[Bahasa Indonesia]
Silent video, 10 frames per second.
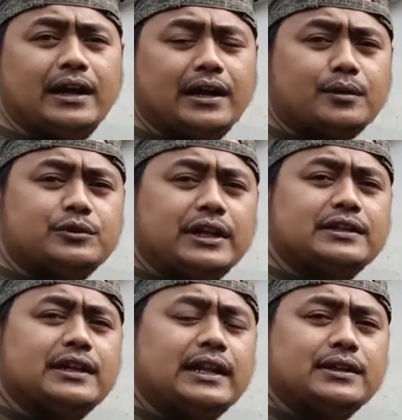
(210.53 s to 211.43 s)
uh, kemudian
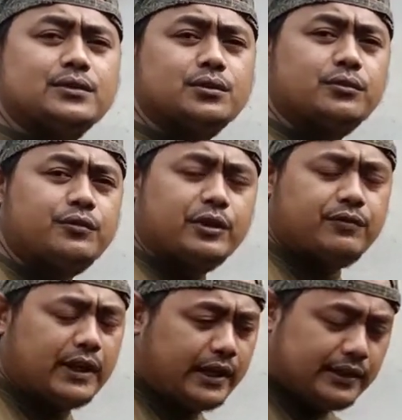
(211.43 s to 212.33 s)
dilatih untuk free
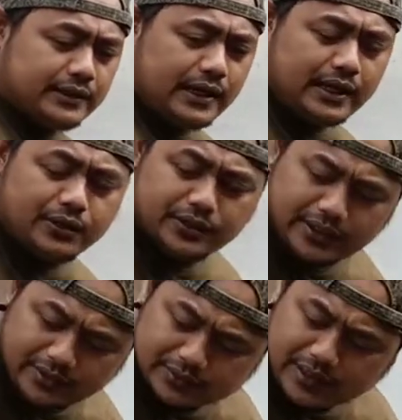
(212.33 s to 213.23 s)
fly. Nah kalau ini
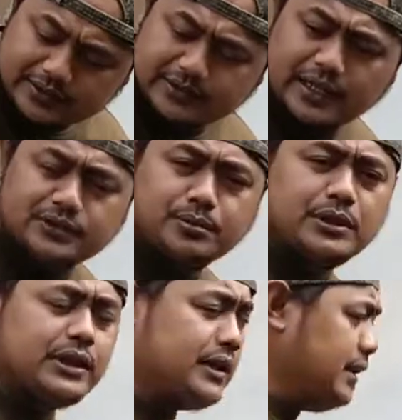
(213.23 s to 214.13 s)
yang udah jinak
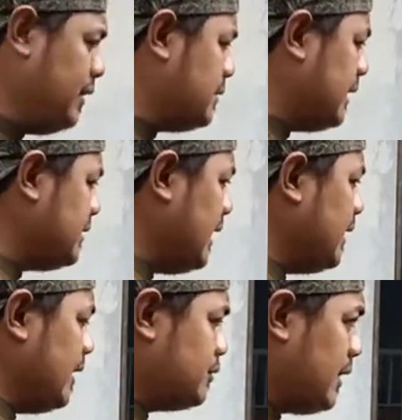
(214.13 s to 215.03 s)
seperti ini, ini udah jinak
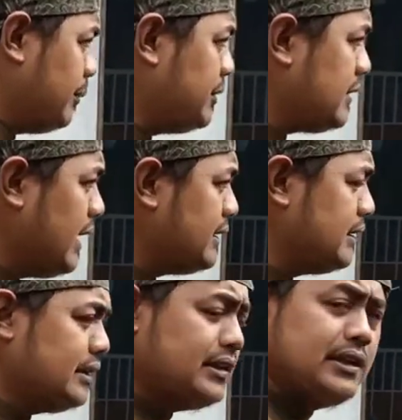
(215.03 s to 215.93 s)
yang sudah bisa
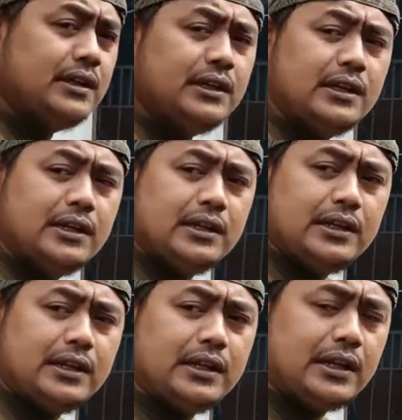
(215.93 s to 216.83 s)
di
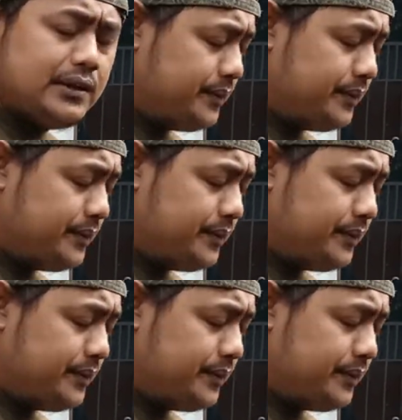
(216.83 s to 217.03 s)
ini